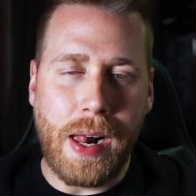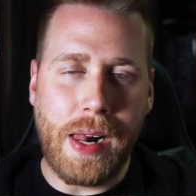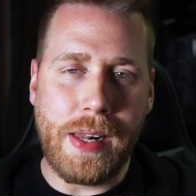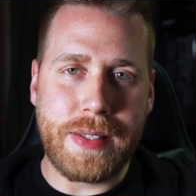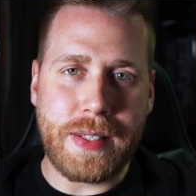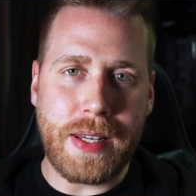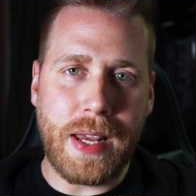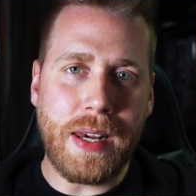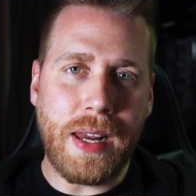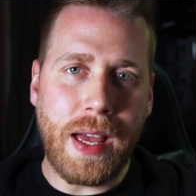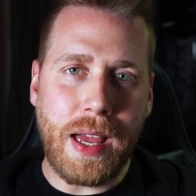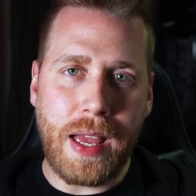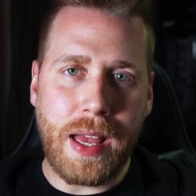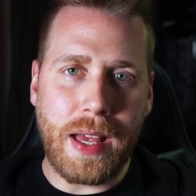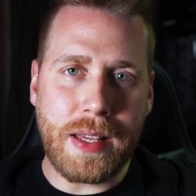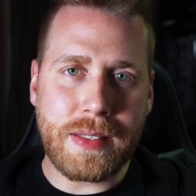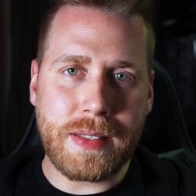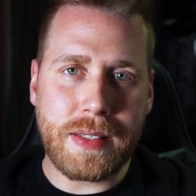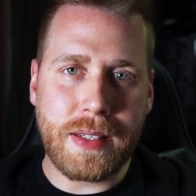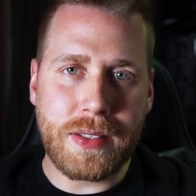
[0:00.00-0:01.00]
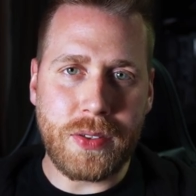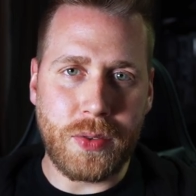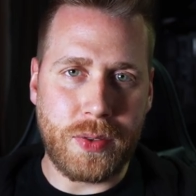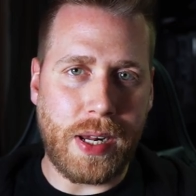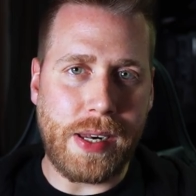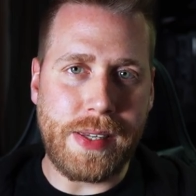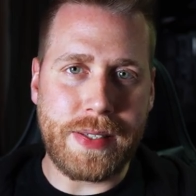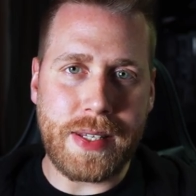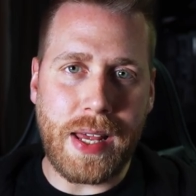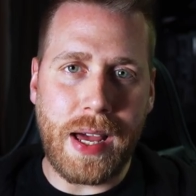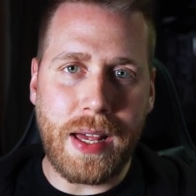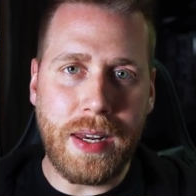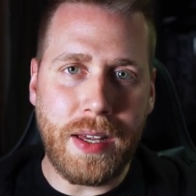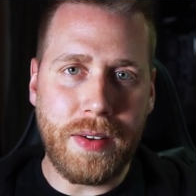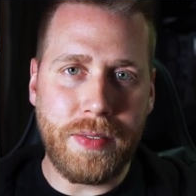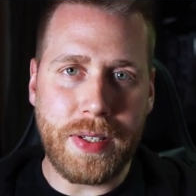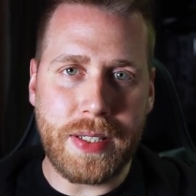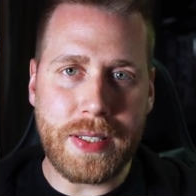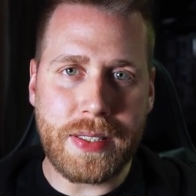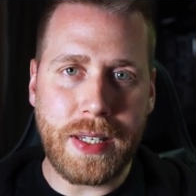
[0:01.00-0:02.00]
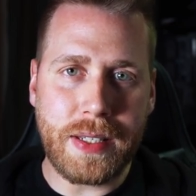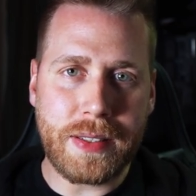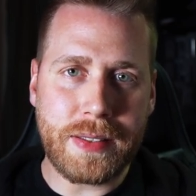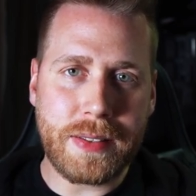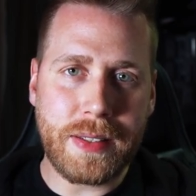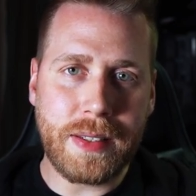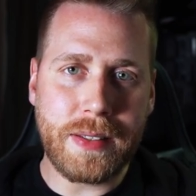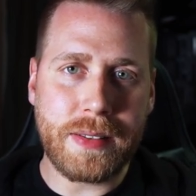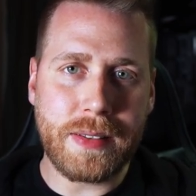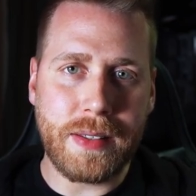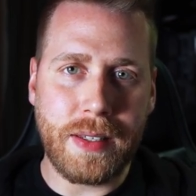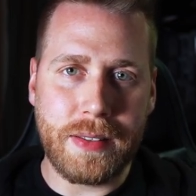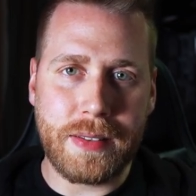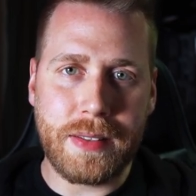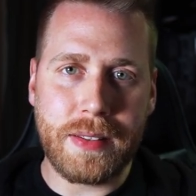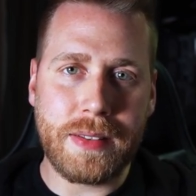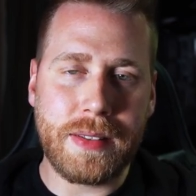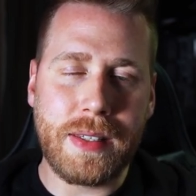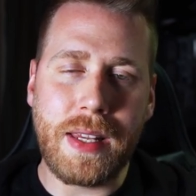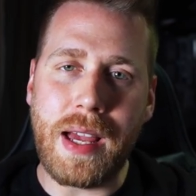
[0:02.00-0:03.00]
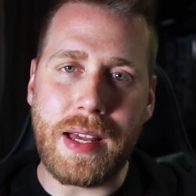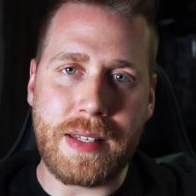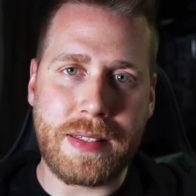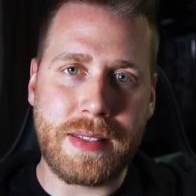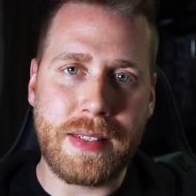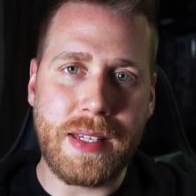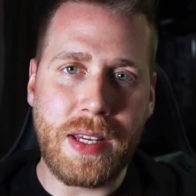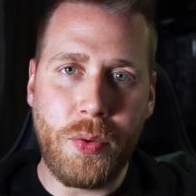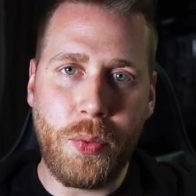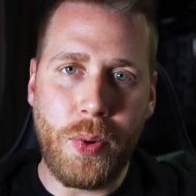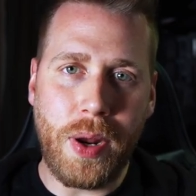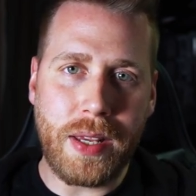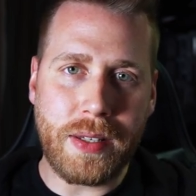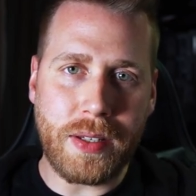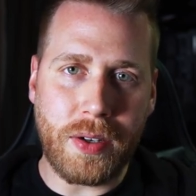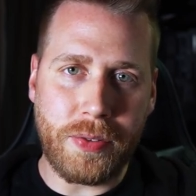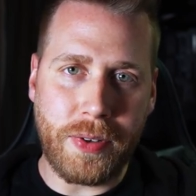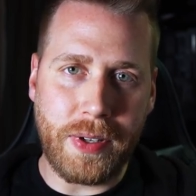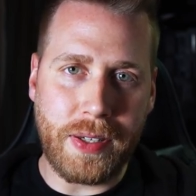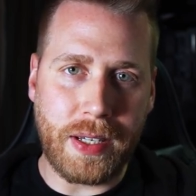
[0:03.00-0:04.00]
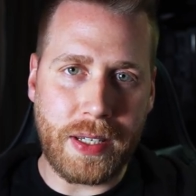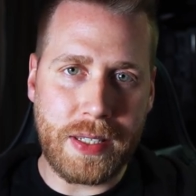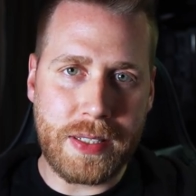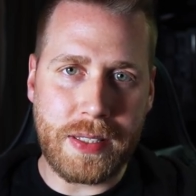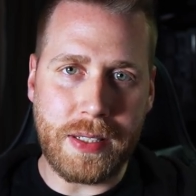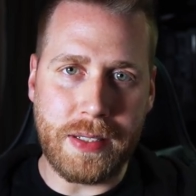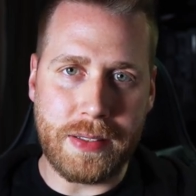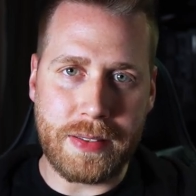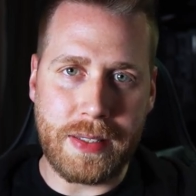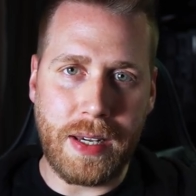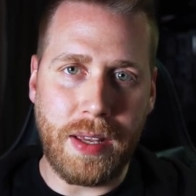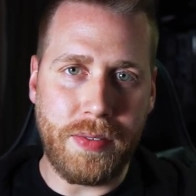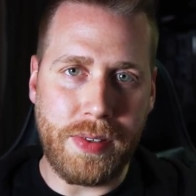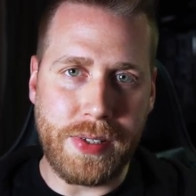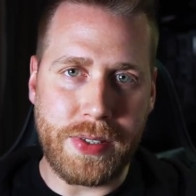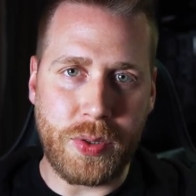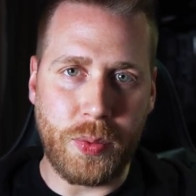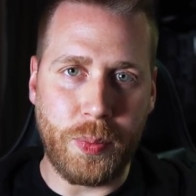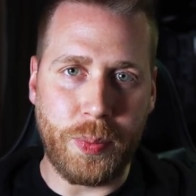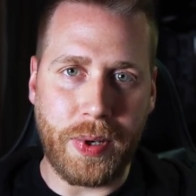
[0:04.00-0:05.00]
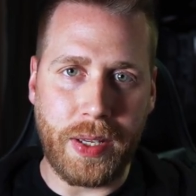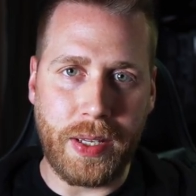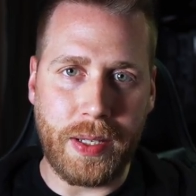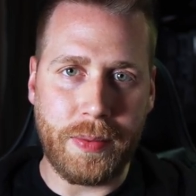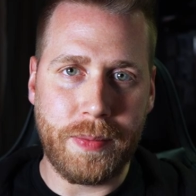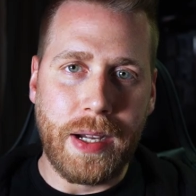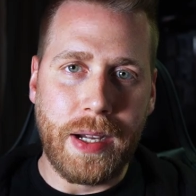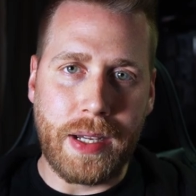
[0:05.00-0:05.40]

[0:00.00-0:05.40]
Als allererstes und als allerwichtigstes ist es die RC-Rate auf ein richtiges Level zu bringen.